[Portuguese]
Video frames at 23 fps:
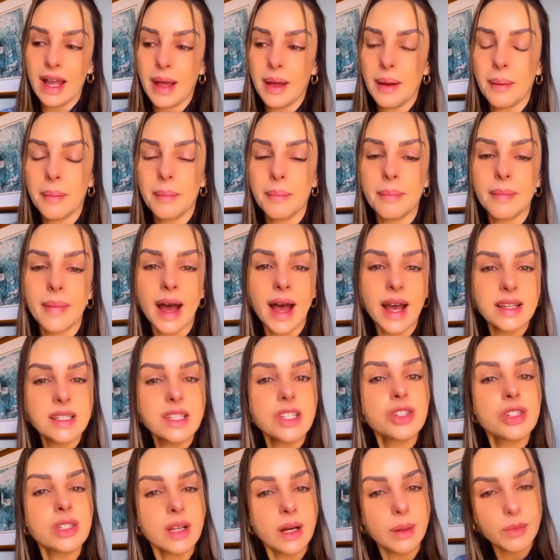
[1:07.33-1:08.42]
Mas
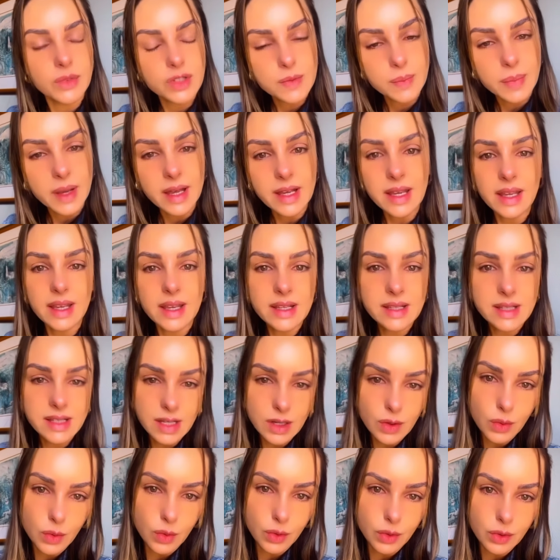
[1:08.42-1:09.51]
estamos bem e
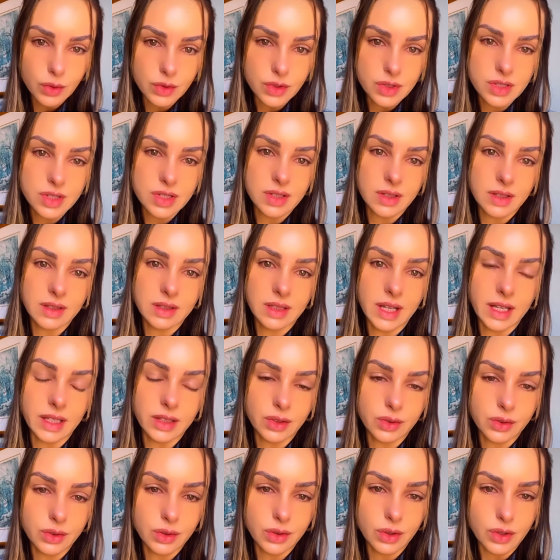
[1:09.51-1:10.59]
seguros
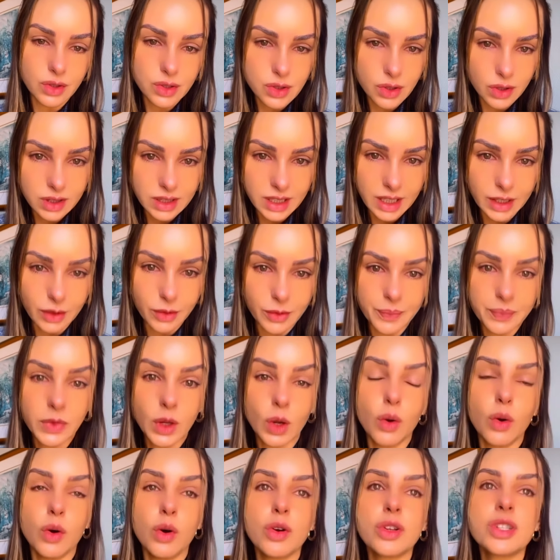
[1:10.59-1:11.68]
dentro do nosso hotel.
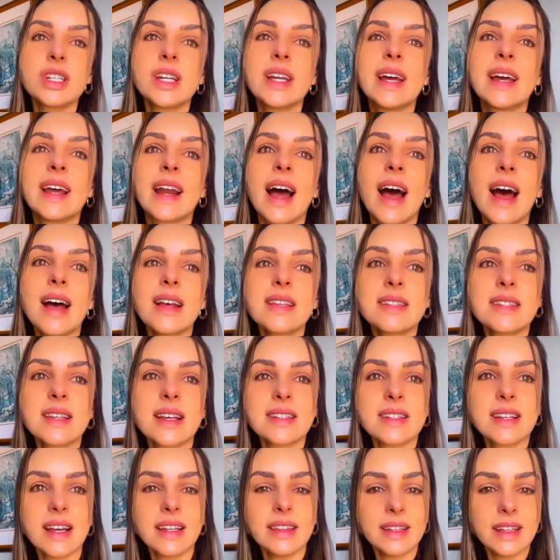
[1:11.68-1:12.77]
Hoje,
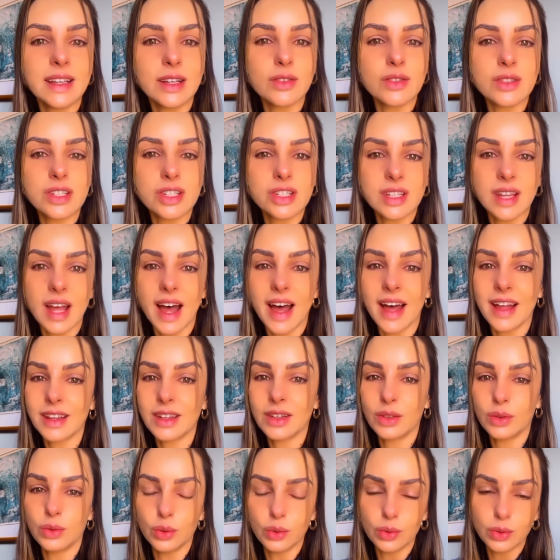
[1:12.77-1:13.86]
graças a Deus, está
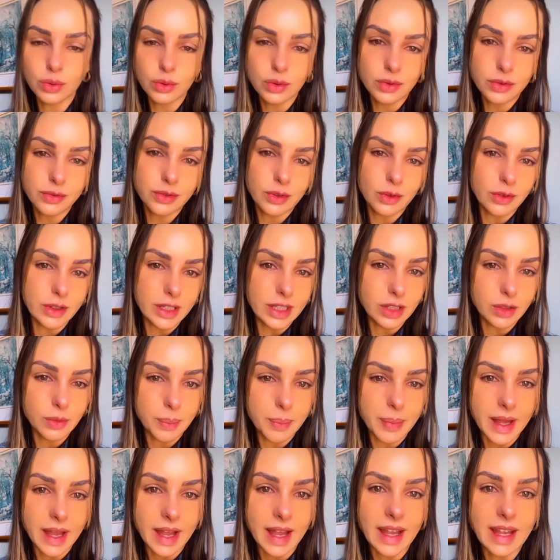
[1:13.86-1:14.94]
tudo fluindo
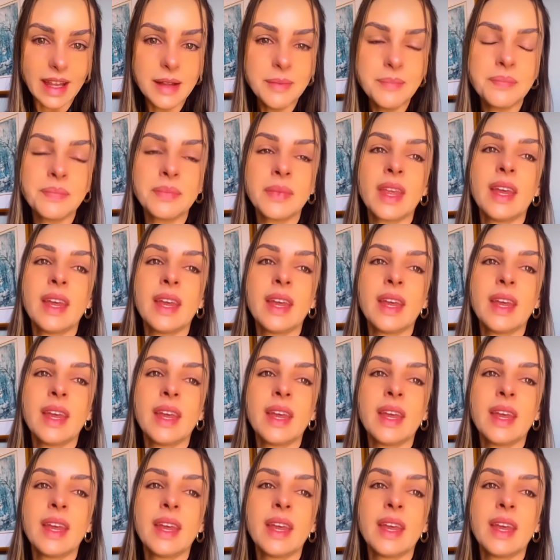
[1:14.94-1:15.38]
bem.